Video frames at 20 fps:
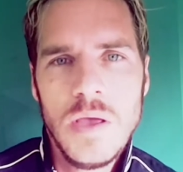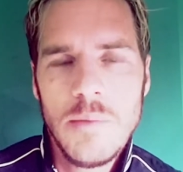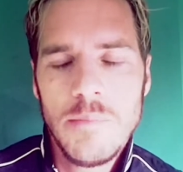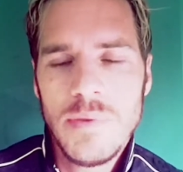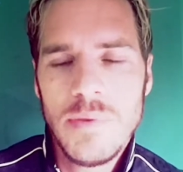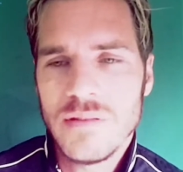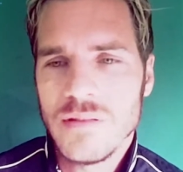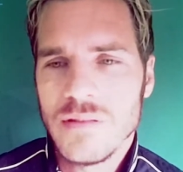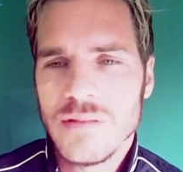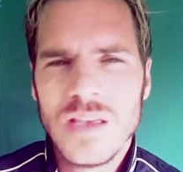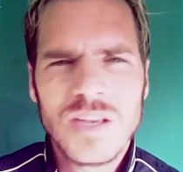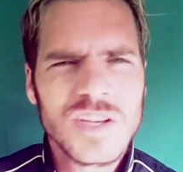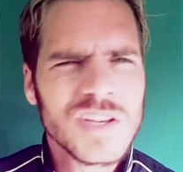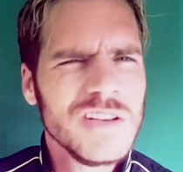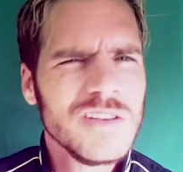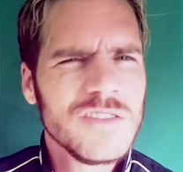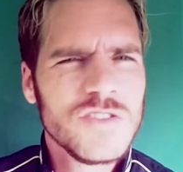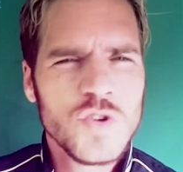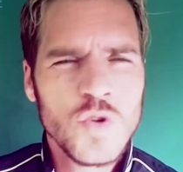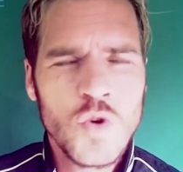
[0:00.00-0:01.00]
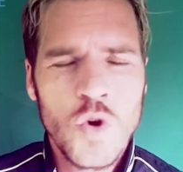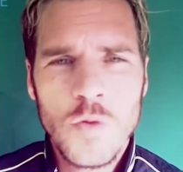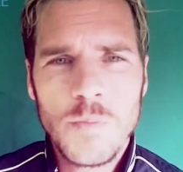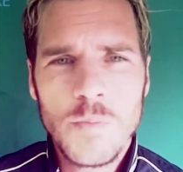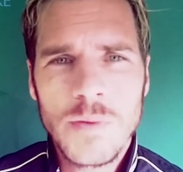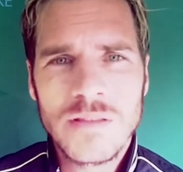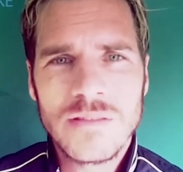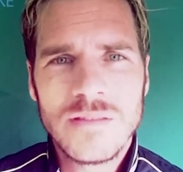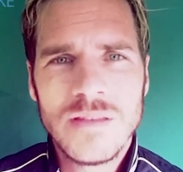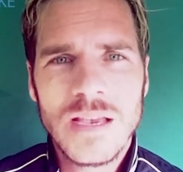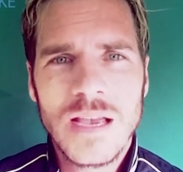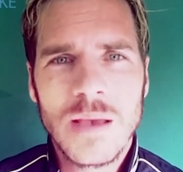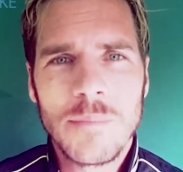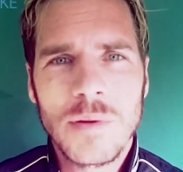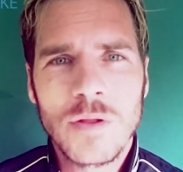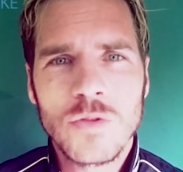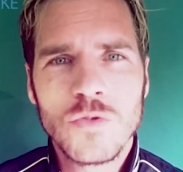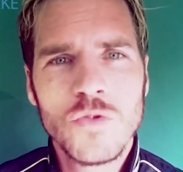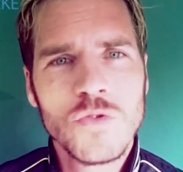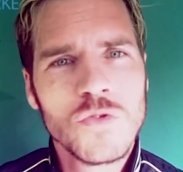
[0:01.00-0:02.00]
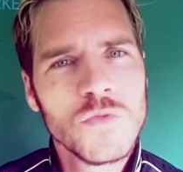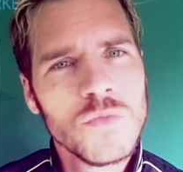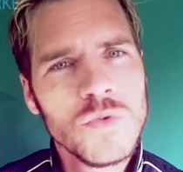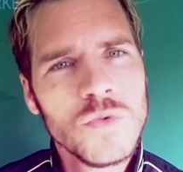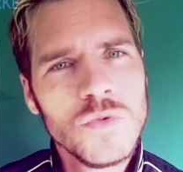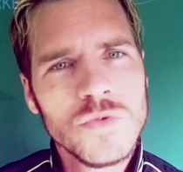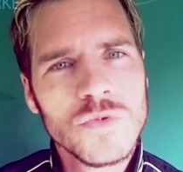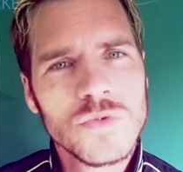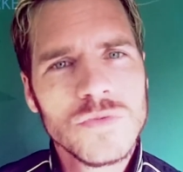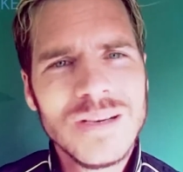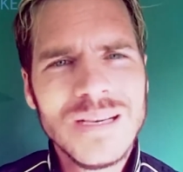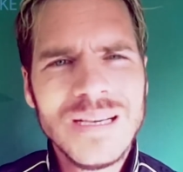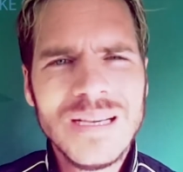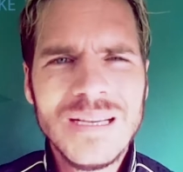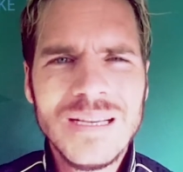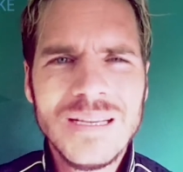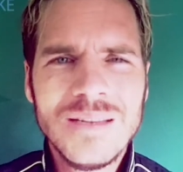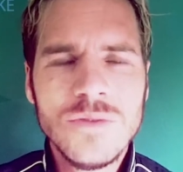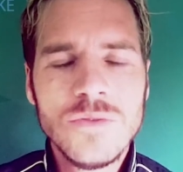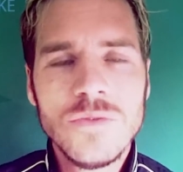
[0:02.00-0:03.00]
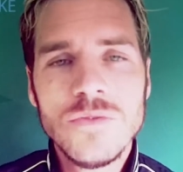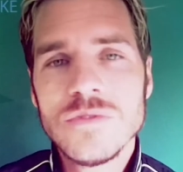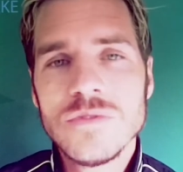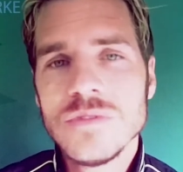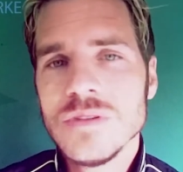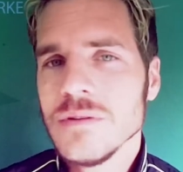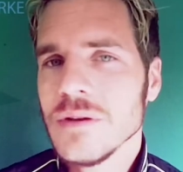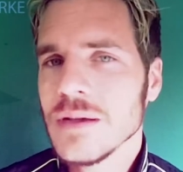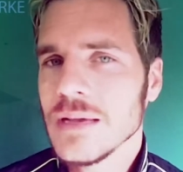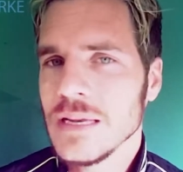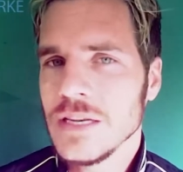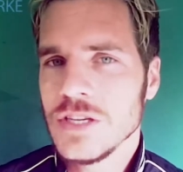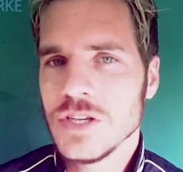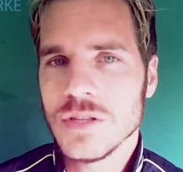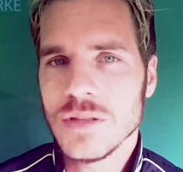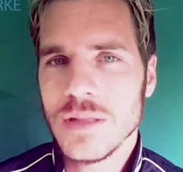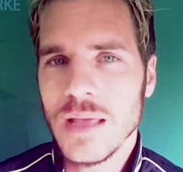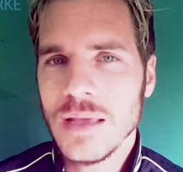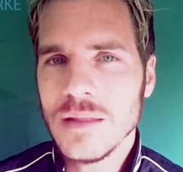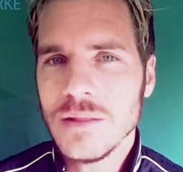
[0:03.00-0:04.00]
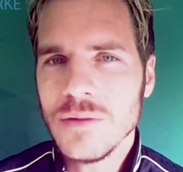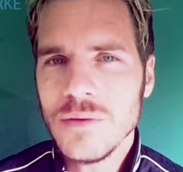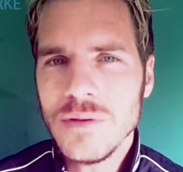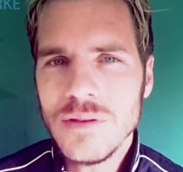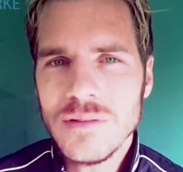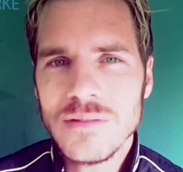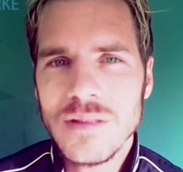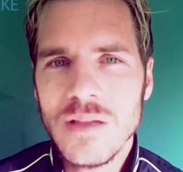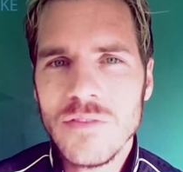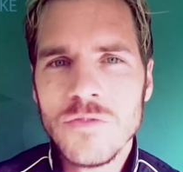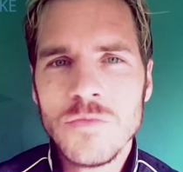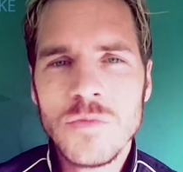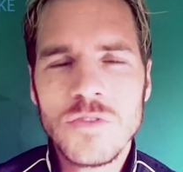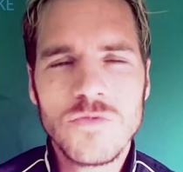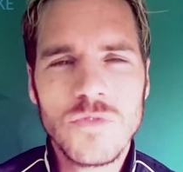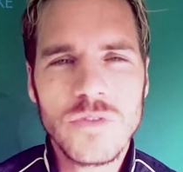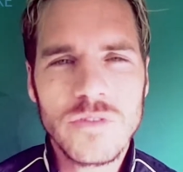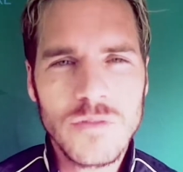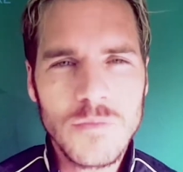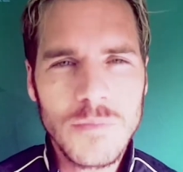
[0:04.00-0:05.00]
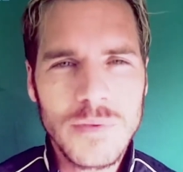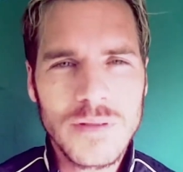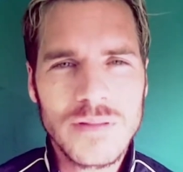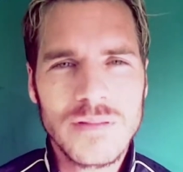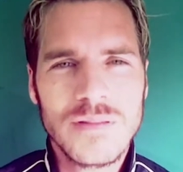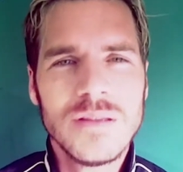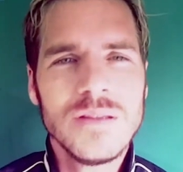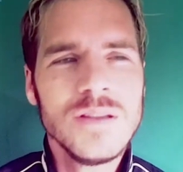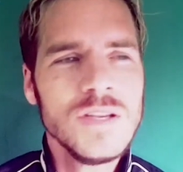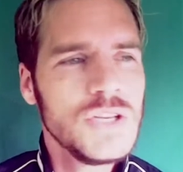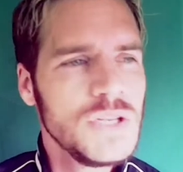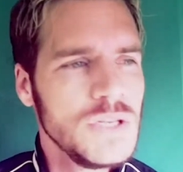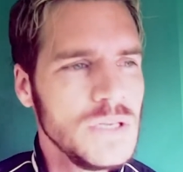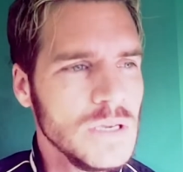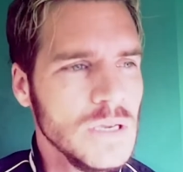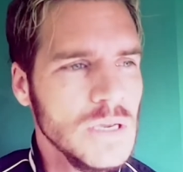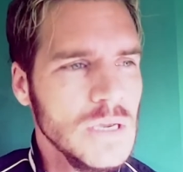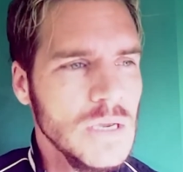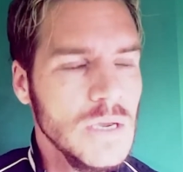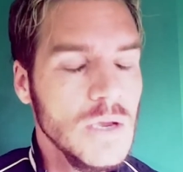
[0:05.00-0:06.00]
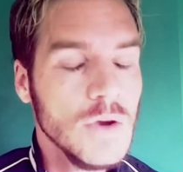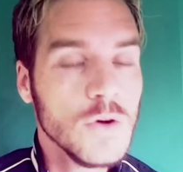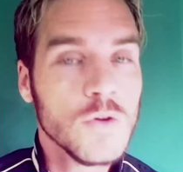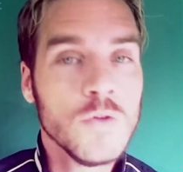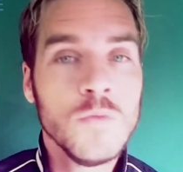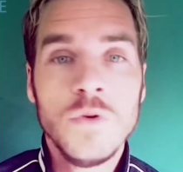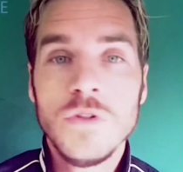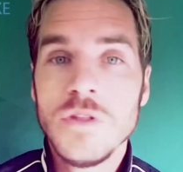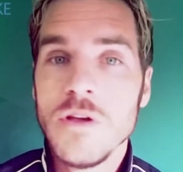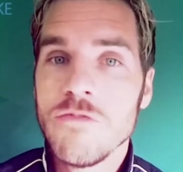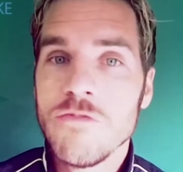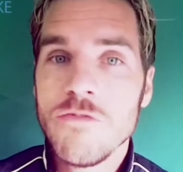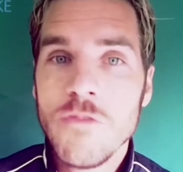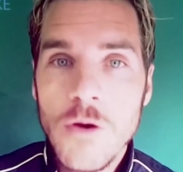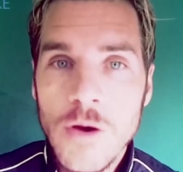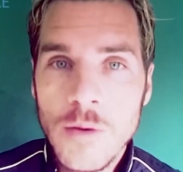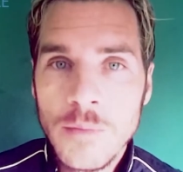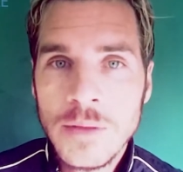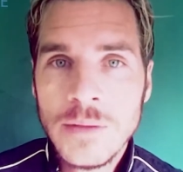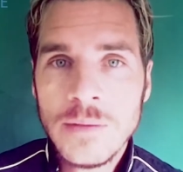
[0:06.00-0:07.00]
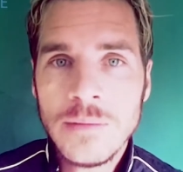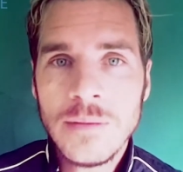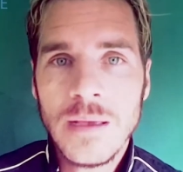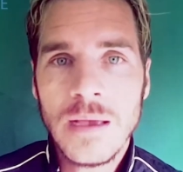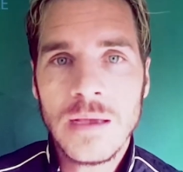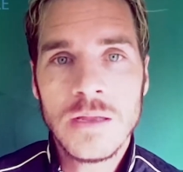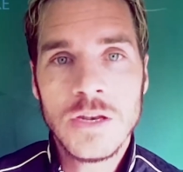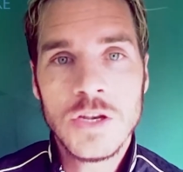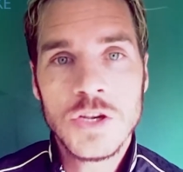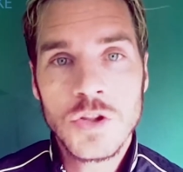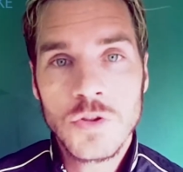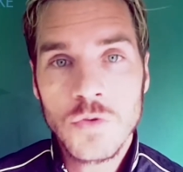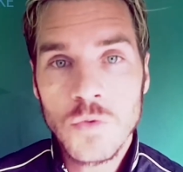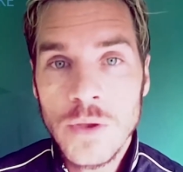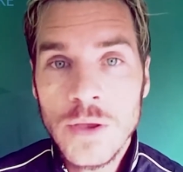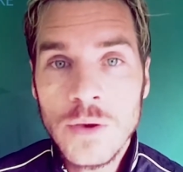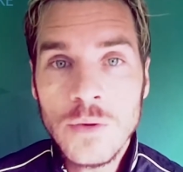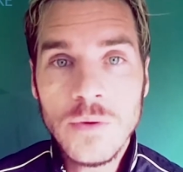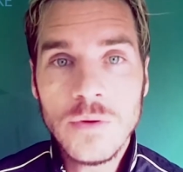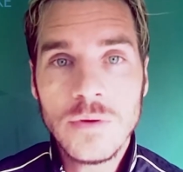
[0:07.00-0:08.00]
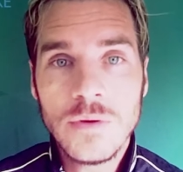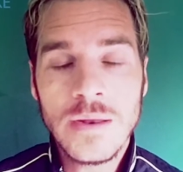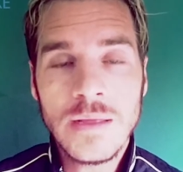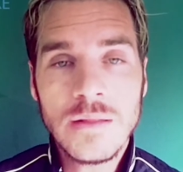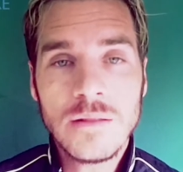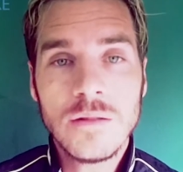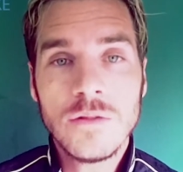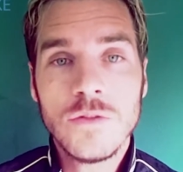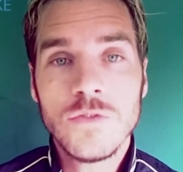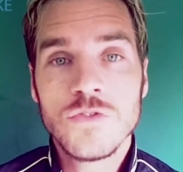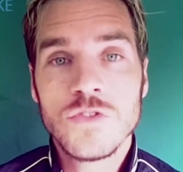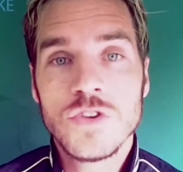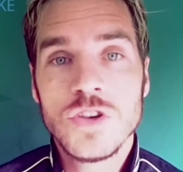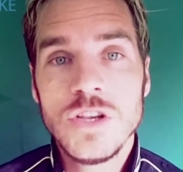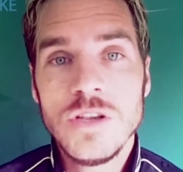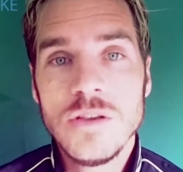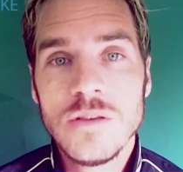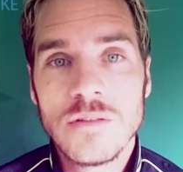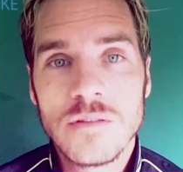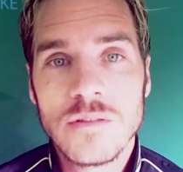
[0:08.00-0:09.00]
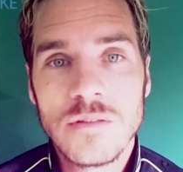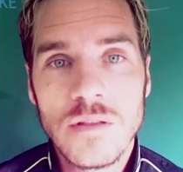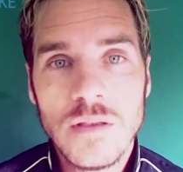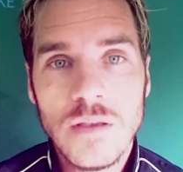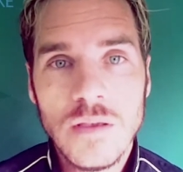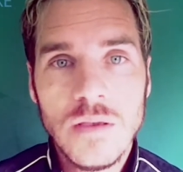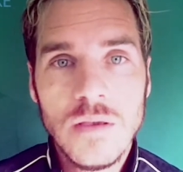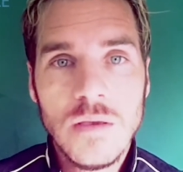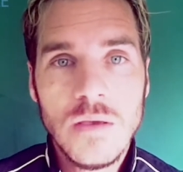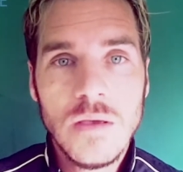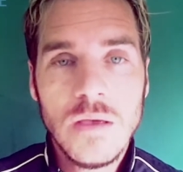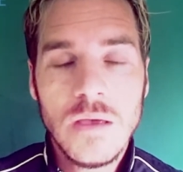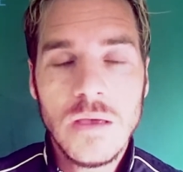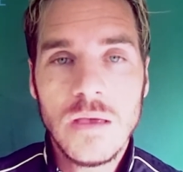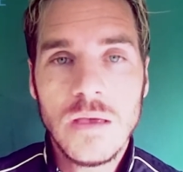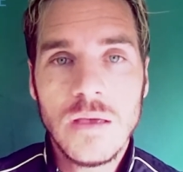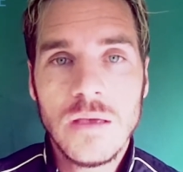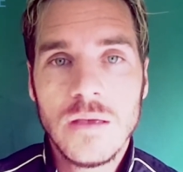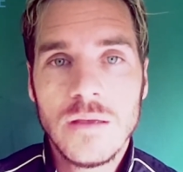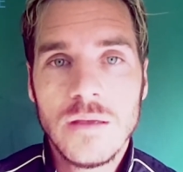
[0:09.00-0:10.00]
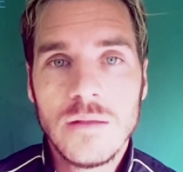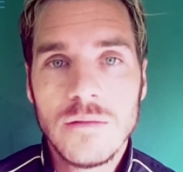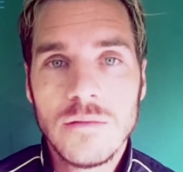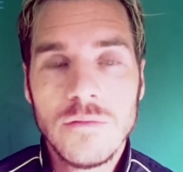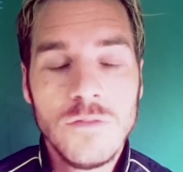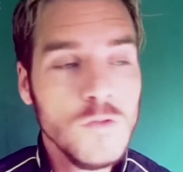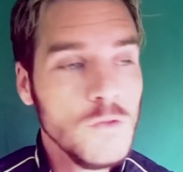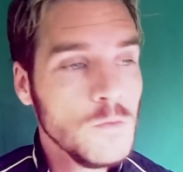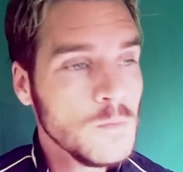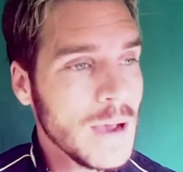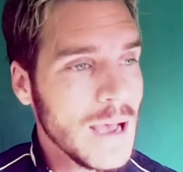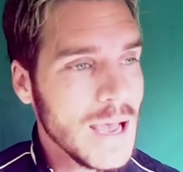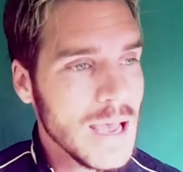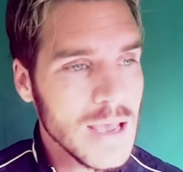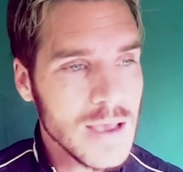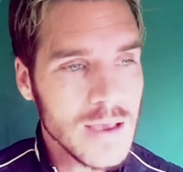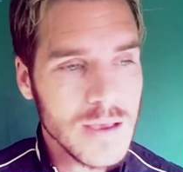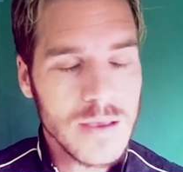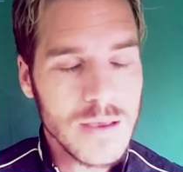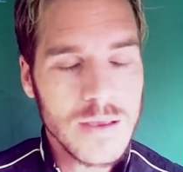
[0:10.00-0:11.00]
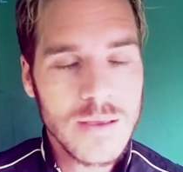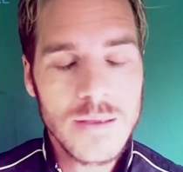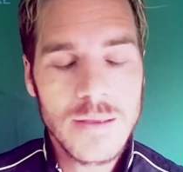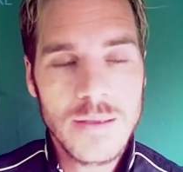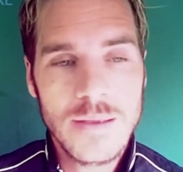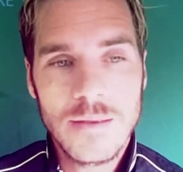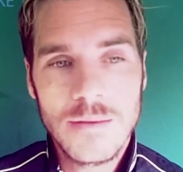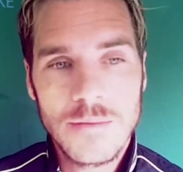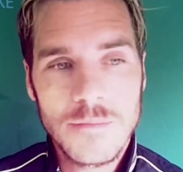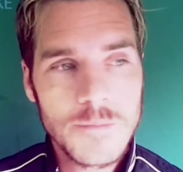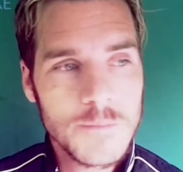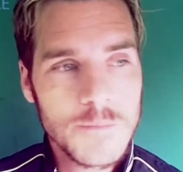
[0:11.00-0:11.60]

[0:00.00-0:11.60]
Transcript: Pensa, você acha que eles tinham roupa seca para todo mundo? Ah, não consigo acreditar. Então eles estavam numa situação bastante, com muita fome, acredito eu, né? tantos dias é, no mar. É,